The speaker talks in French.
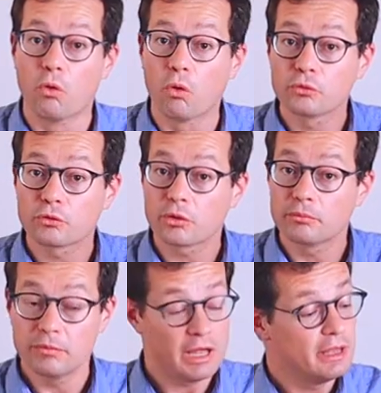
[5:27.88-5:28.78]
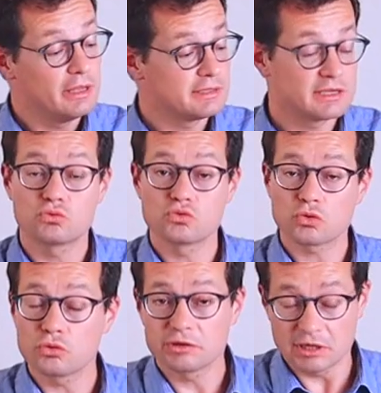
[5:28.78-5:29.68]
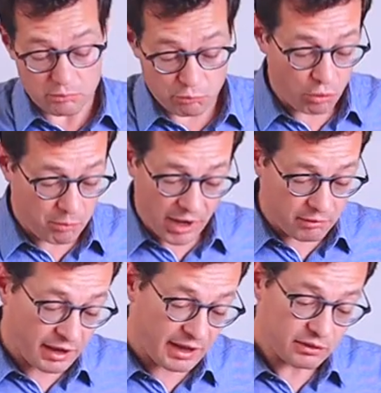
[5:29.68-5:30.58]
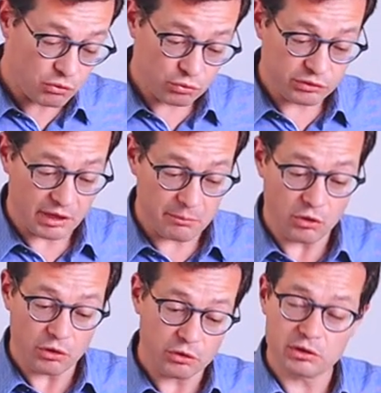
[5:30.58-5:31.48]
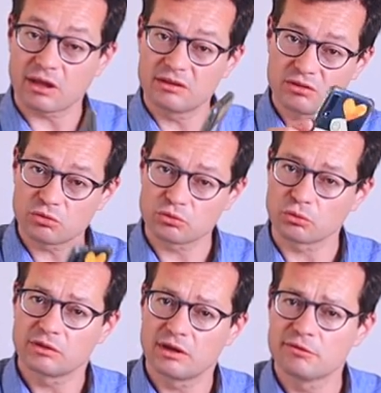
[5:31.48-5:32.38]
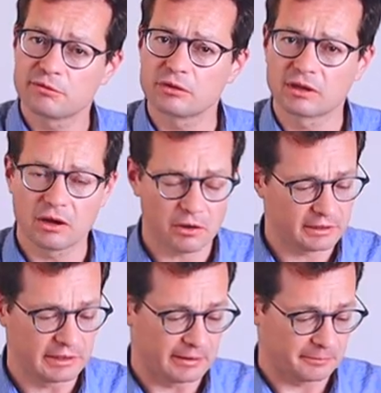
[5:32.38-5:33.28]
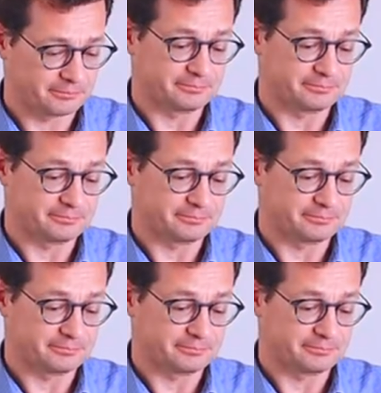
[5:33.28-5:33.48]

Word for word: montre, c'est toujours utile pour pas avoir à constamment regarder sur son téléphone quelle heure il est.